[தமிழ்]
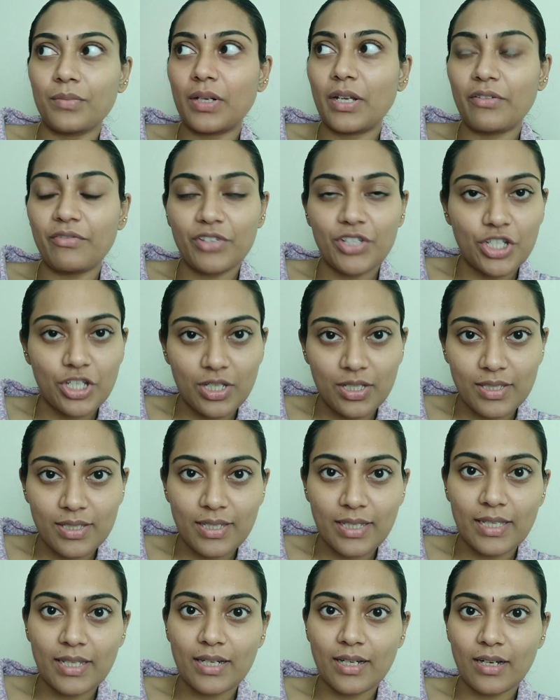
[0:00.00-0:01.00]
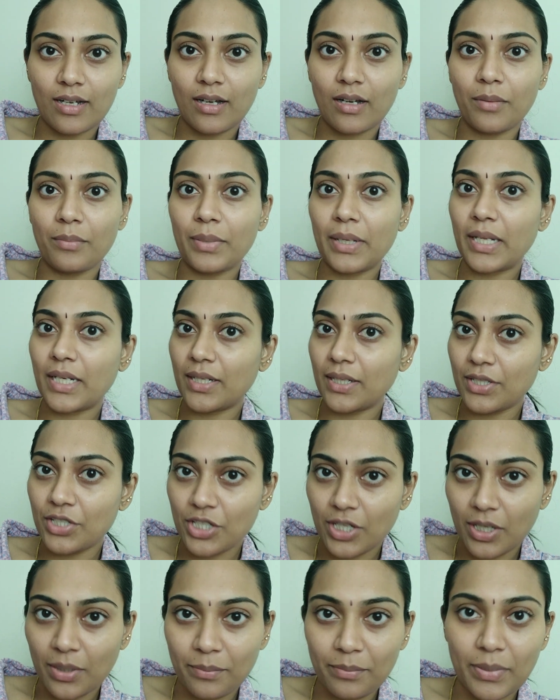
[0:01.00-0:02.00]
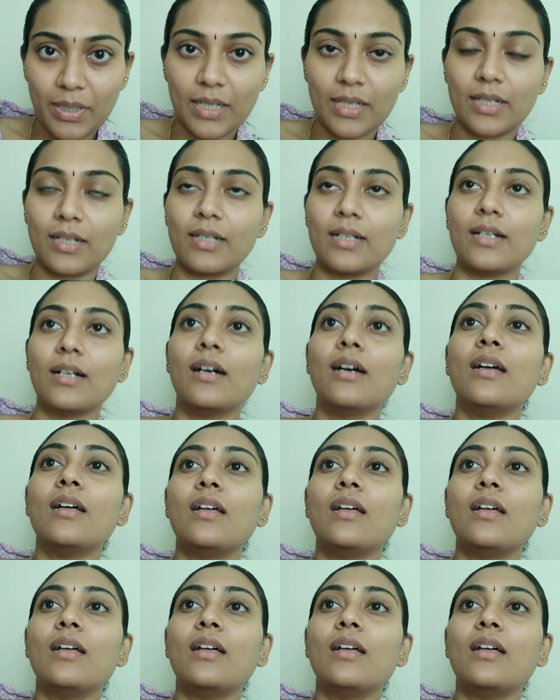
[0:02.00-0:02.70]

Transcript: டெஃபிஷியன்சி இருக்கா அப்படின்னு செக் பண்ணுங்கள்